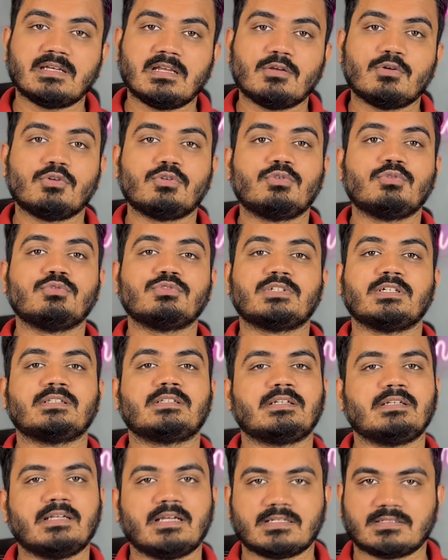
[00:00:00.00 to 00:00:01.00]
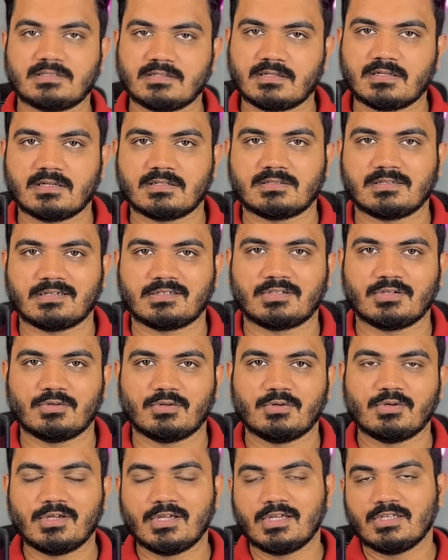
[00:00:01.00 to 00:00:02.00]
सेल को टू से थ्री एक्स तक कर सकते
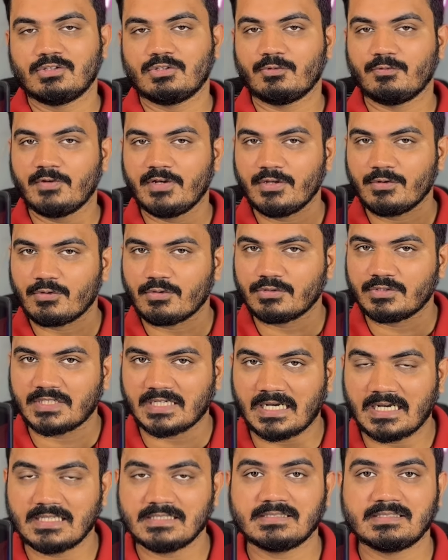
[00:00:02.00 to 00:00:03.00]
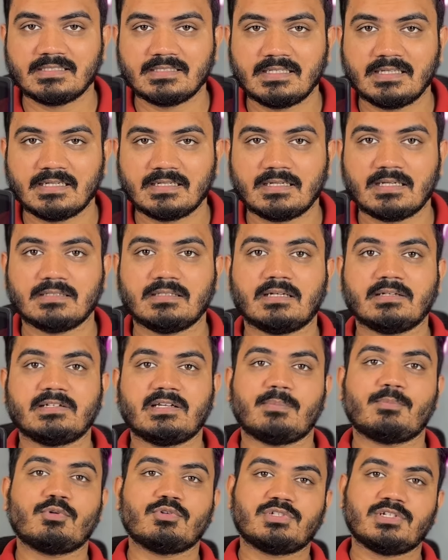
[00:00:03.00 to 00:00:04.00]
हो तो वीडियो को ध्यान से देखना ताकि
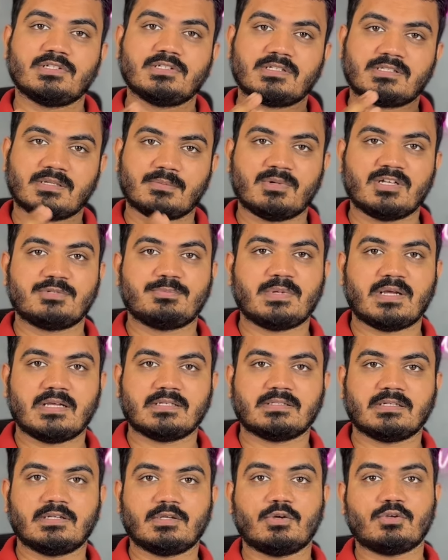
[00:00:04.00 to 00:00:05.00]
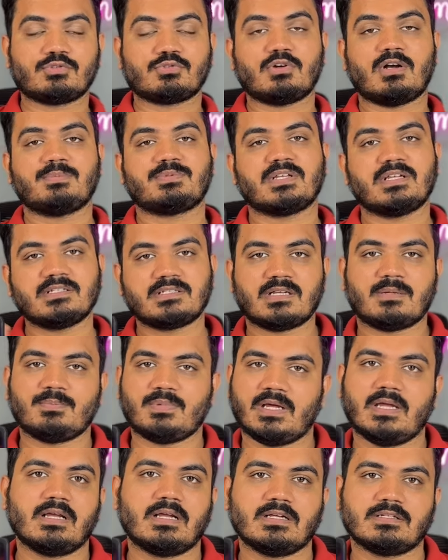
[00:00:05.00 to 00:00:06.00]
आपको चीज़ें समझ में आ सके और उसको आप सही से
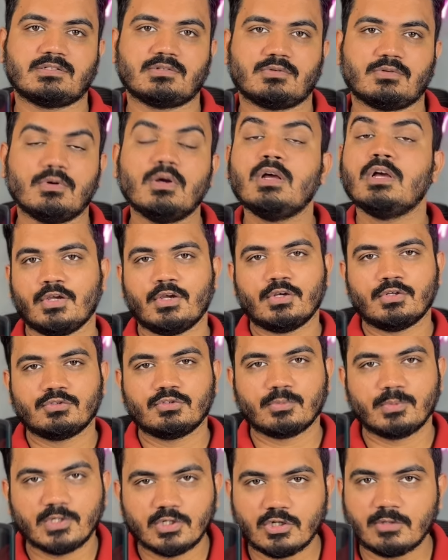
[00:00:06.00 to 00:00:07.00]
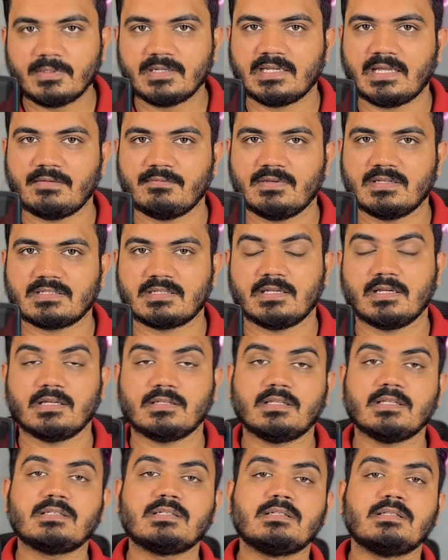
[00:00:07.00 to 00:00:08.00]
अप्लाई कर सको तो बिल्कुल भी टाइम वेस्ट नहीं
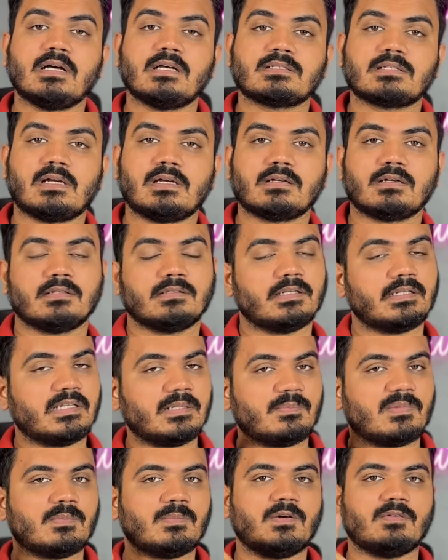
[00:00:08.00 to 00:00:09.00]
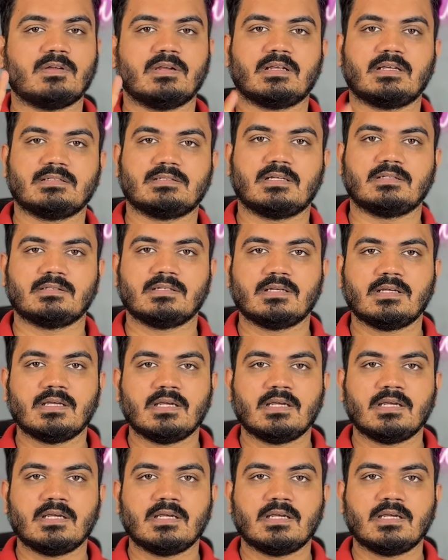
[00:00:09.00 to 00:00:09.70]
करते सीधा स्टार्ट करते हैं टिप नंबर वन के साथ